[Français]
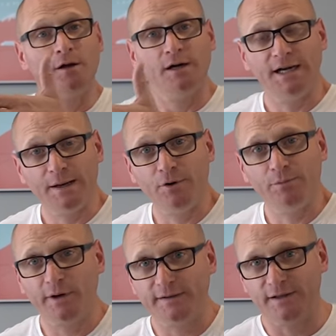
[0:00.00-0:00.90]

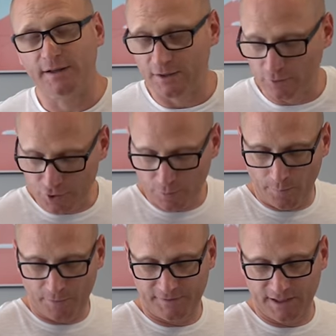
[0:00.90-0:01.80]
l'abonnement internet que je
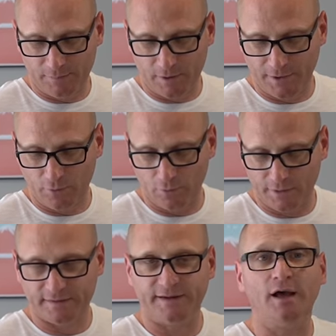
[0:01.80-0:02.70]
propose également à mes
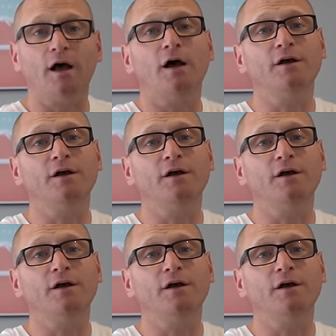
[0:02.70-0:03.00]
colocataires,